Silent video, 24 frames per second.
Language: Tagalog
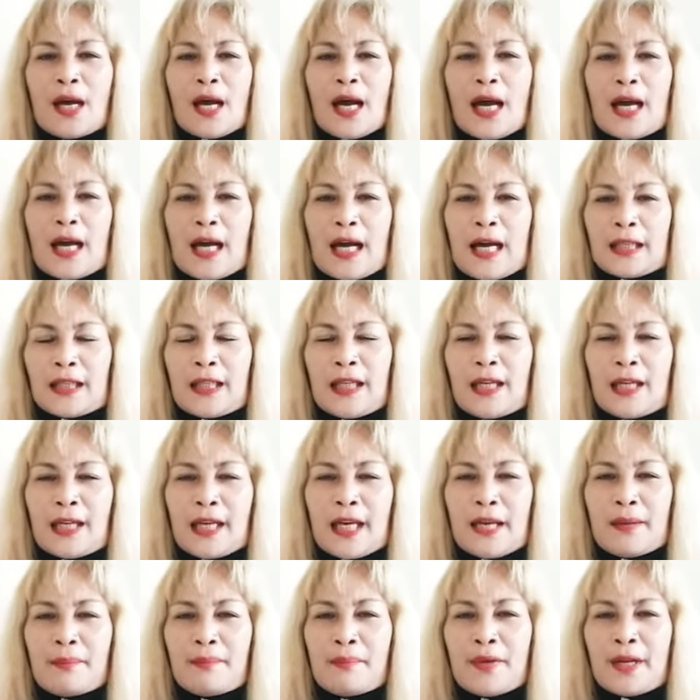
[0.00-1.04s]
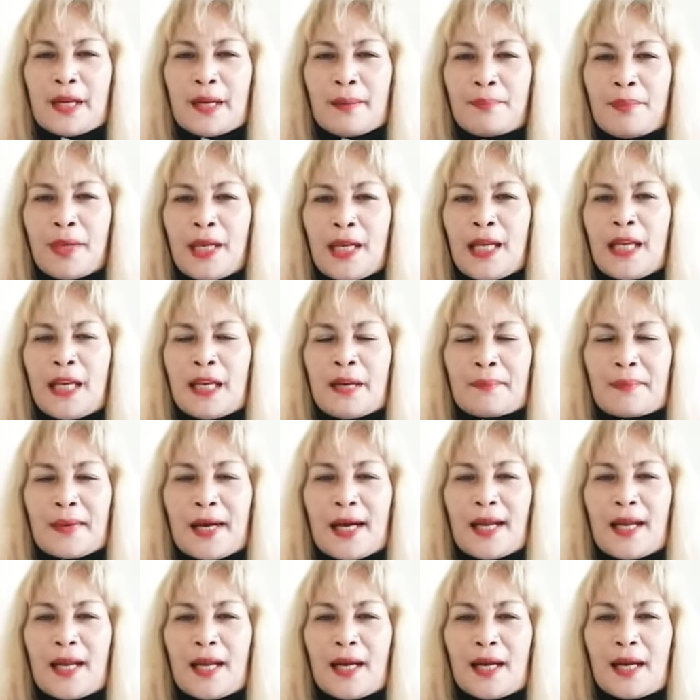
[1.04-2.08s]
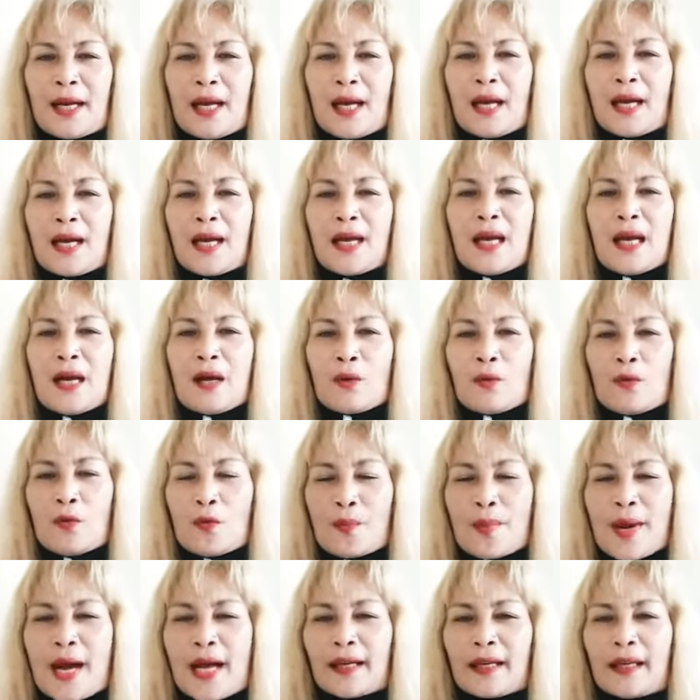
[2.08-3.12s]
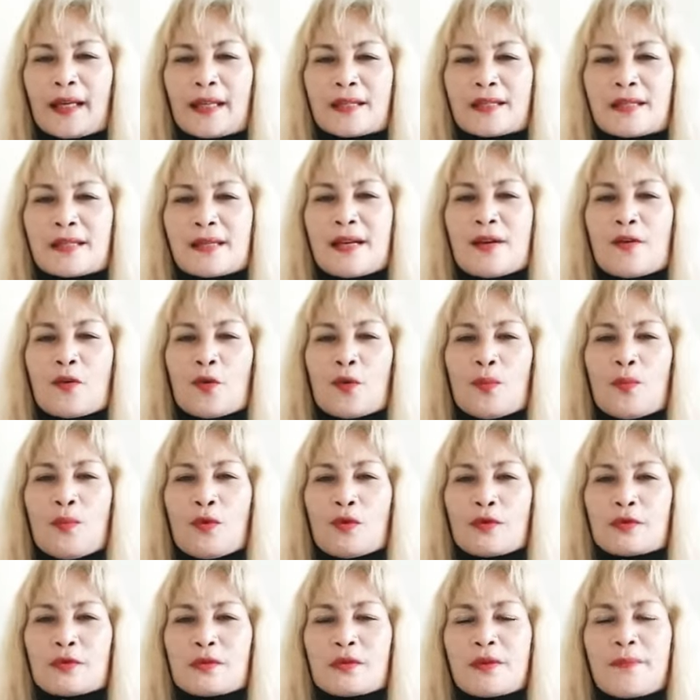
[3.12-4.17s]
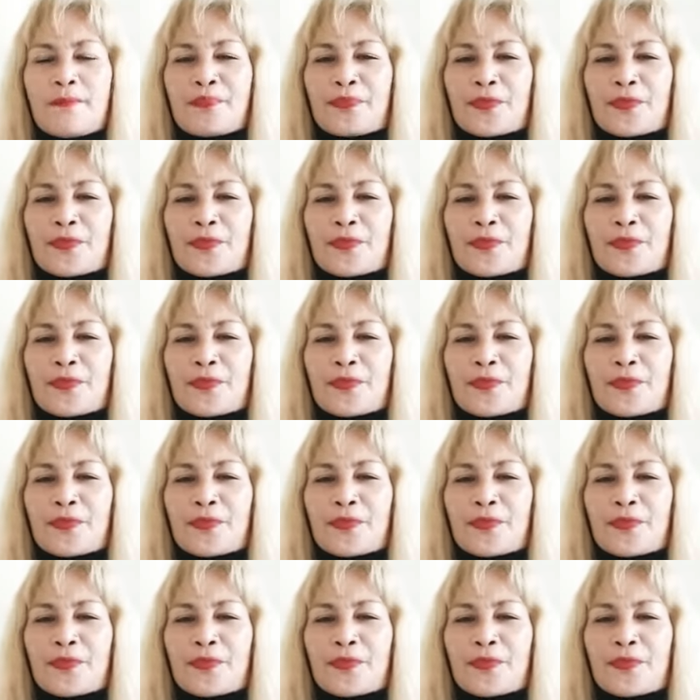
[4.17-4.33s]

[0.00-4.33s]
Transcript: ang ating nabili na mahalaga kung bakit siya naubos.